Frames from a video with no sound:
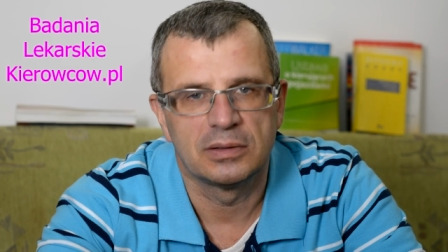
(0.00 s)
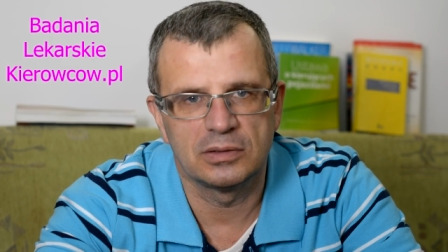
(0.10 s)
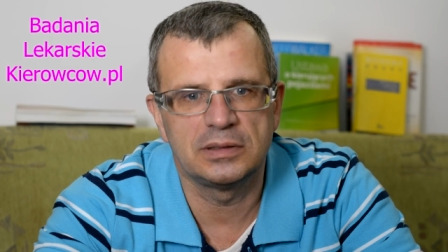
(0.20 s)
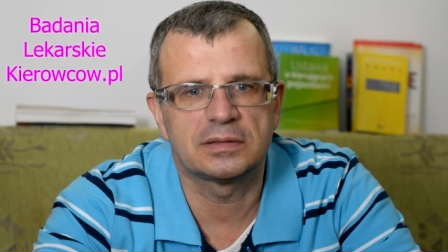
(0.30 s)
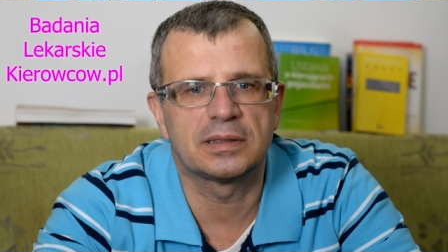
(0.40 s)

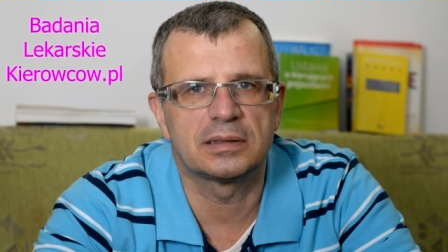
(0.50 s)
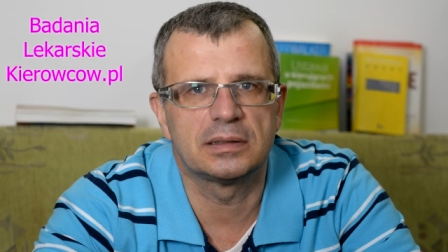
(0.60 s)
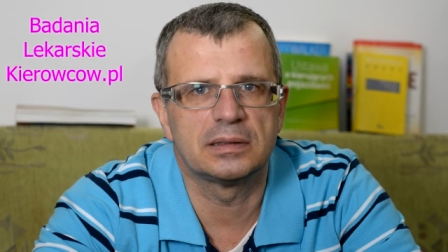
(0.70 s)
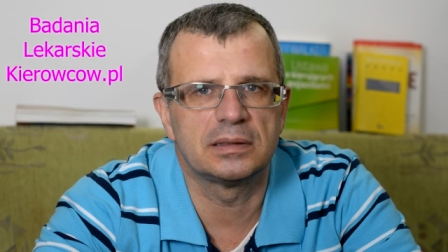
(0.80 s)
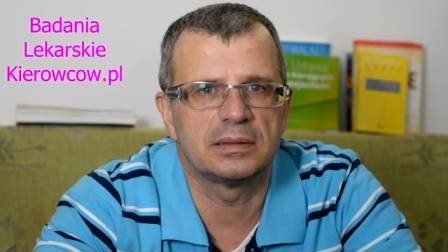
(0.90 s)
No i
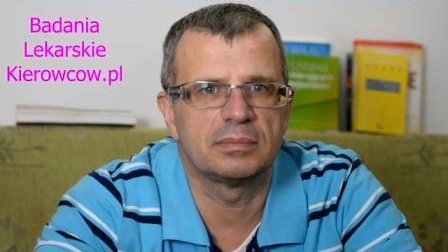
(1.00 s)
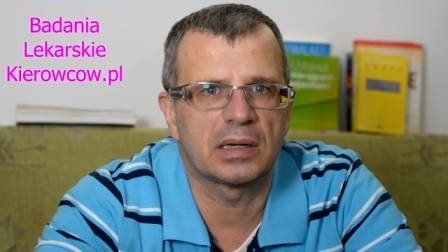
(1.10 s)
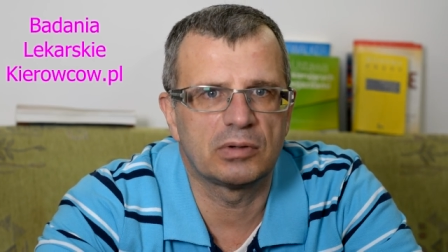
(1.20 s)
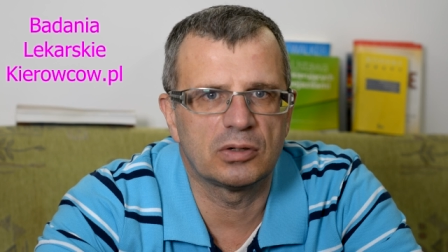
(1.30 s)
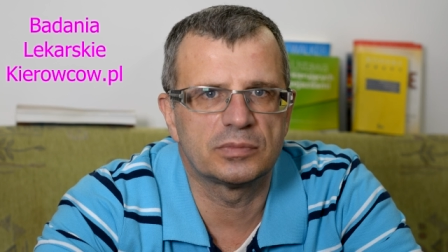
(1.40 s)
niestety
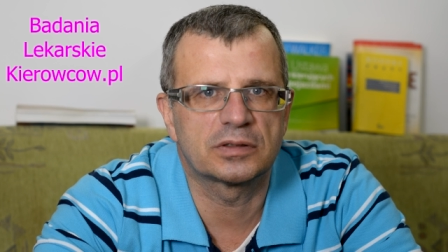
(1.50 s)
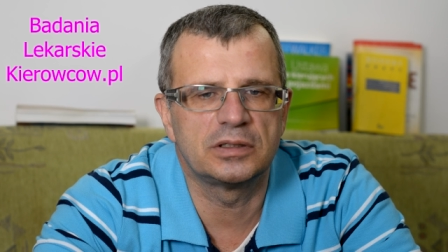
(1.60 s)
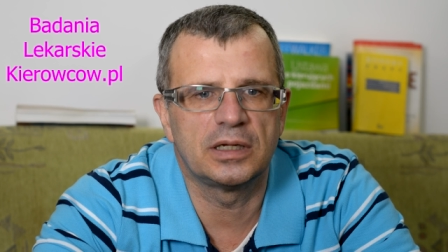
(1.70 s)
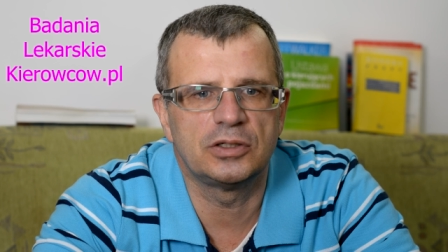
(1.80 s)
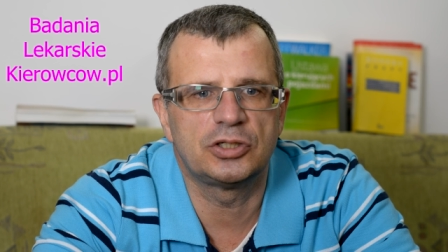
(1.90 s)
małe
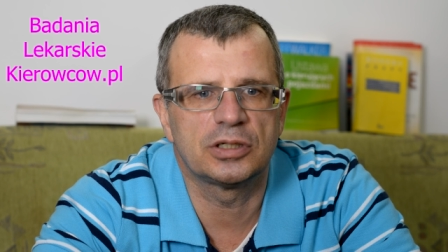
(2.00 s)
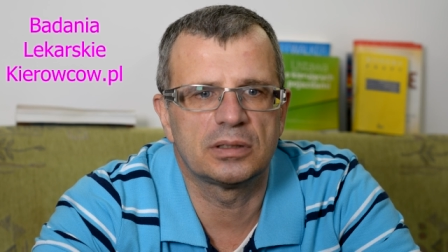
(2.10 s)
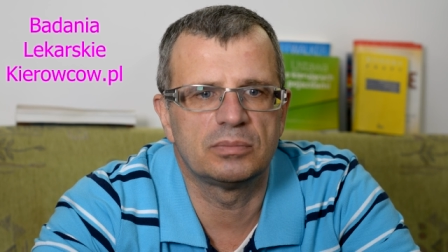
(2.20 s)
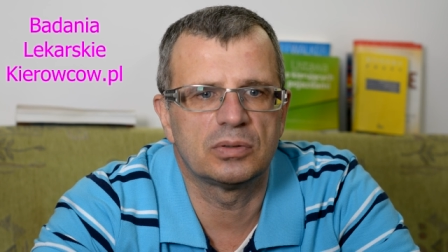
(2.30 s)
omsknięcie,